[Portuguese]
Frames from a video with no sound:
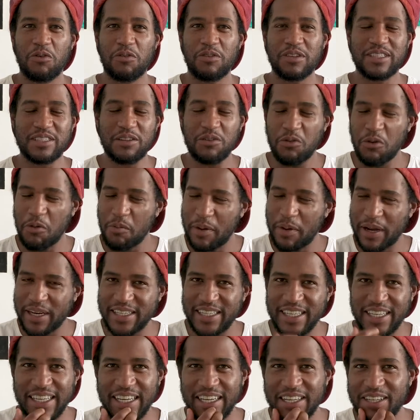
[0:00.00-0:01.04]
estão
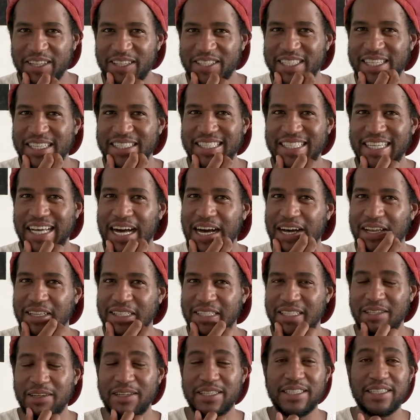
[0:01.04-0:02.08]
compartilhando nossas aulas,
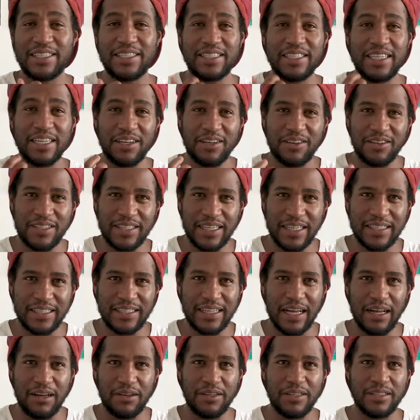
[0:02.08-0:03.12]
estão assistindo nossas
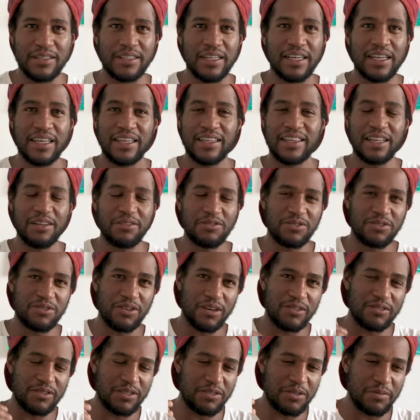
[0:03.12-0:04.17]
aulas, não
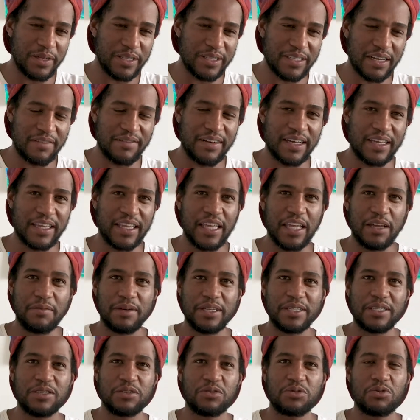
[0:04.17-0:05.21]
só do instrumento de cavaquinho,
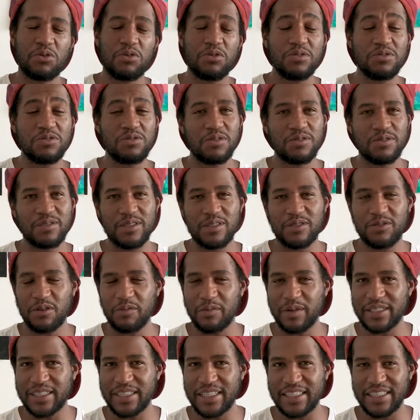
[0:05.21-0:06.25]
mas de todos os outros
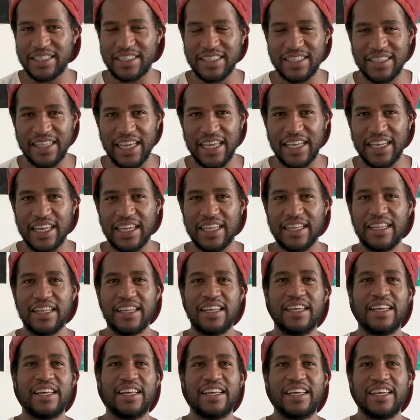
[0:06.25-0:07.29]
instrumentos que a gente tem, né?
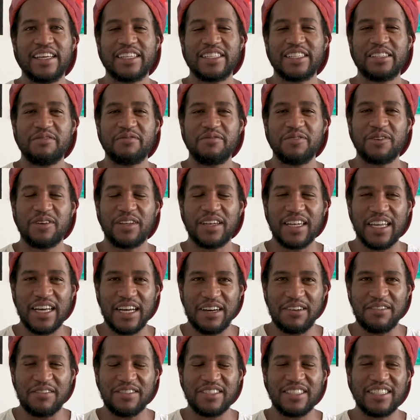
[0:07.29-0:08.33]
De
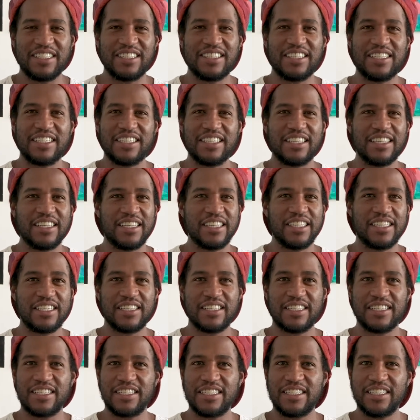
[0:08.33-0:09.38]
violão, de,
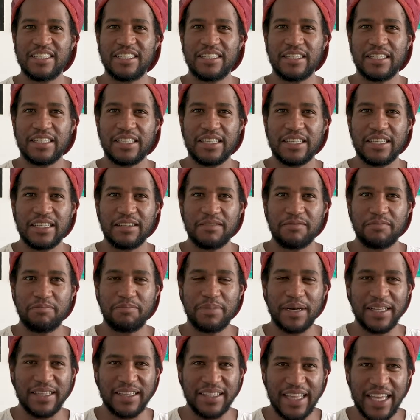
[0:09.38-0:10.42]
de
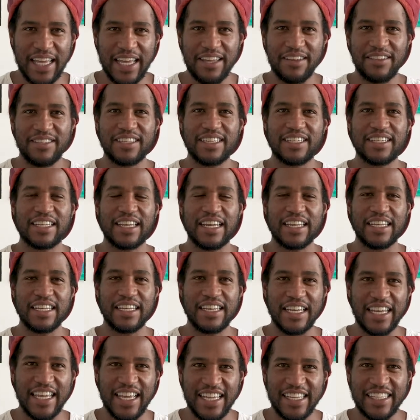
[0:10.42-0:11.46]
pandeiro, de
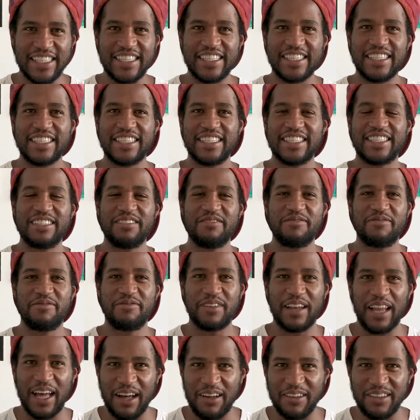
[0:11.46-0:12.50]
clarinete, de
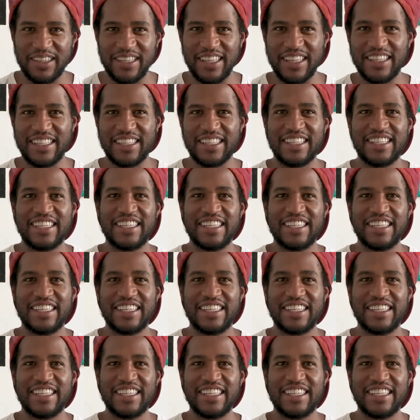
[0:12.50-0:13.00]
flauta,